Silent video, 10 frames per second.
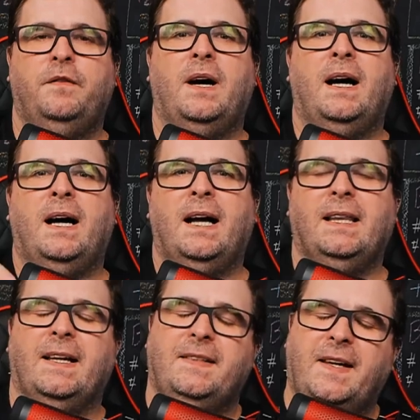
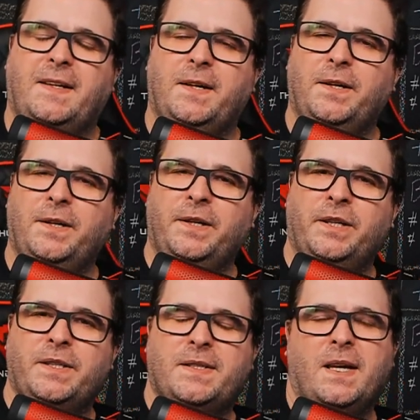Fala
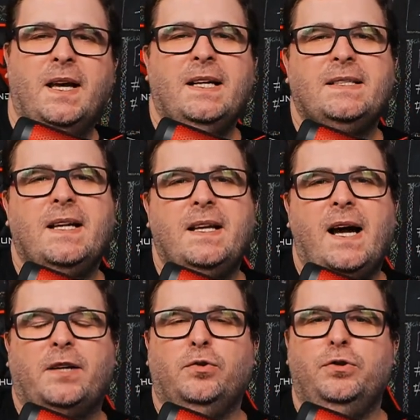Techers!
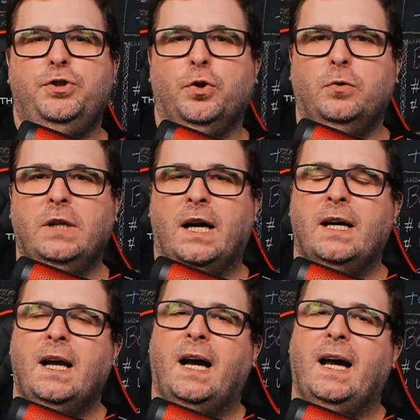Será que o
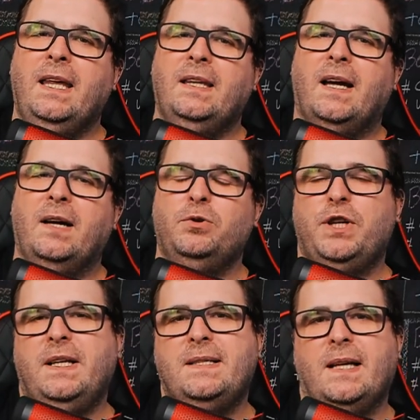Joomla ainda é um
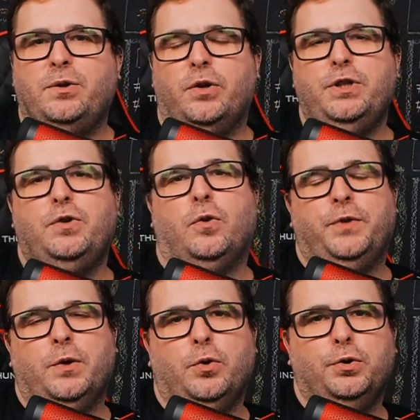gerenciador de
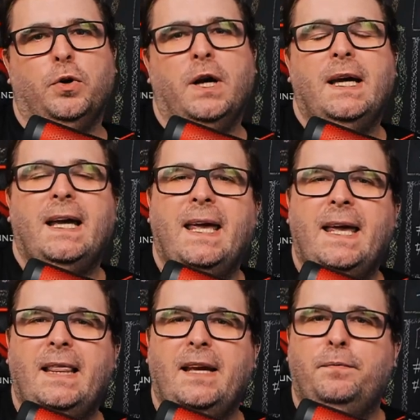conteúdo
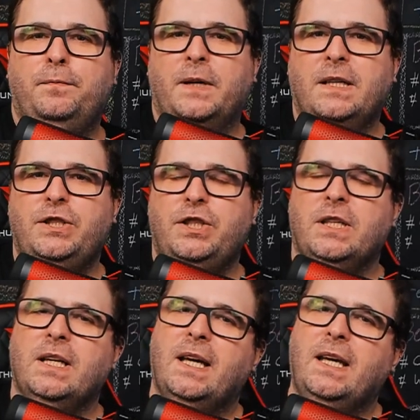
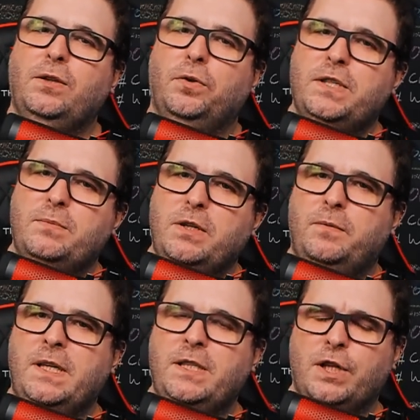relevante em
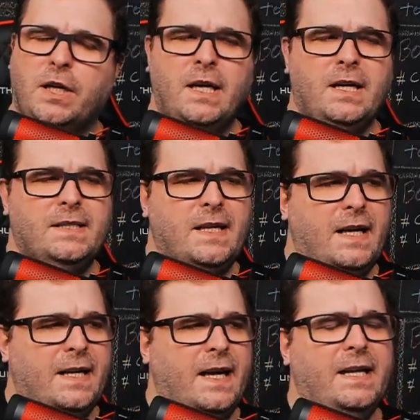2020?
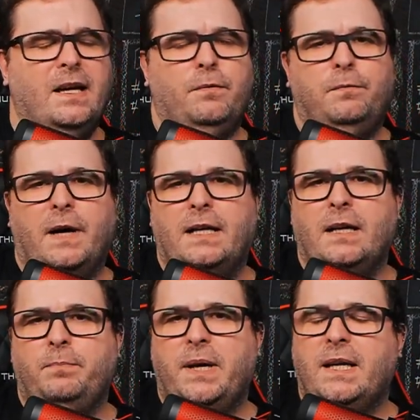Será que ainda vale
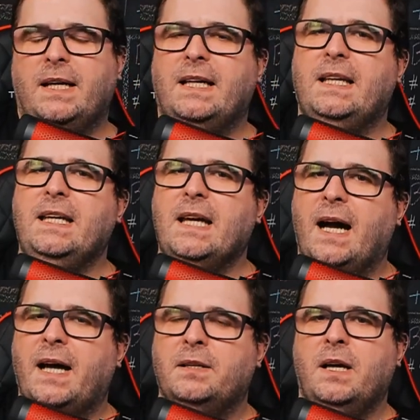a pena
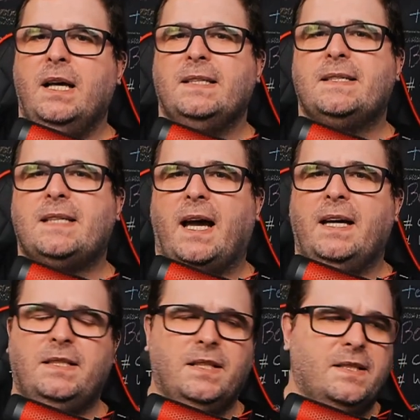criar
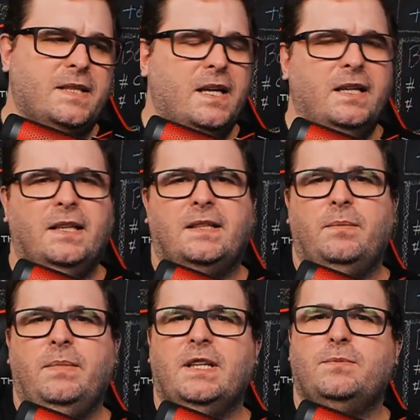sites e até
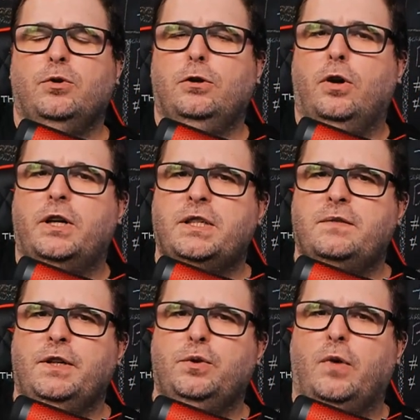mesmo lojas
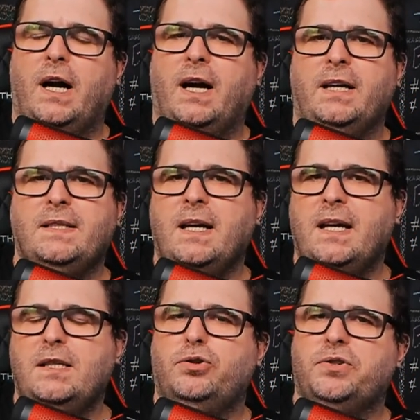virtuais e
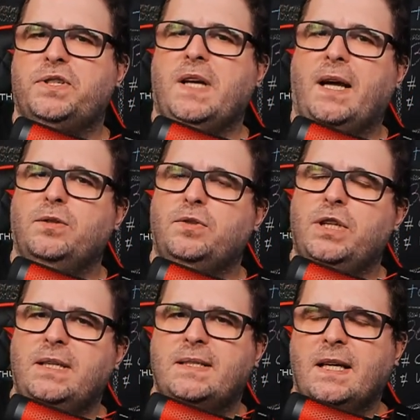redes sociais
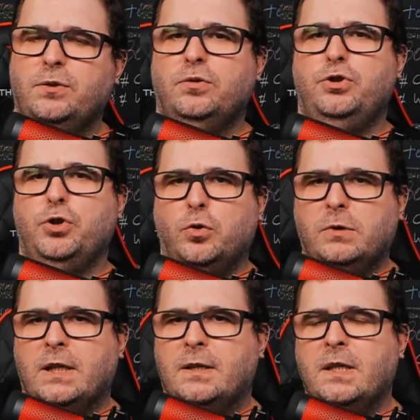utilizando o
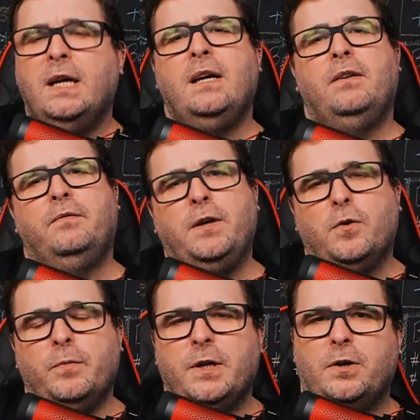Joomla? Vem
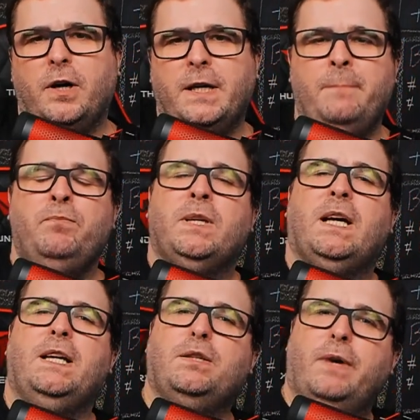comigo agora
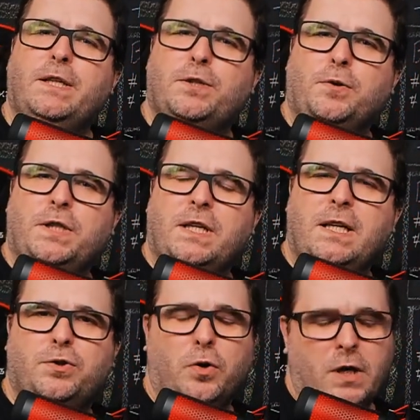que a gente vai discutir
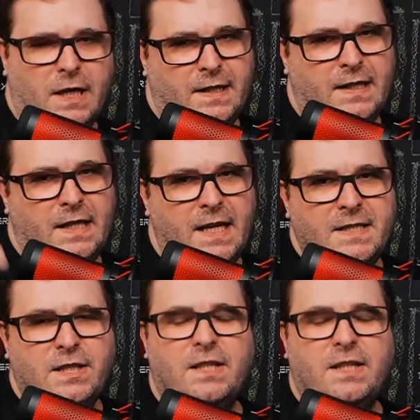isso neste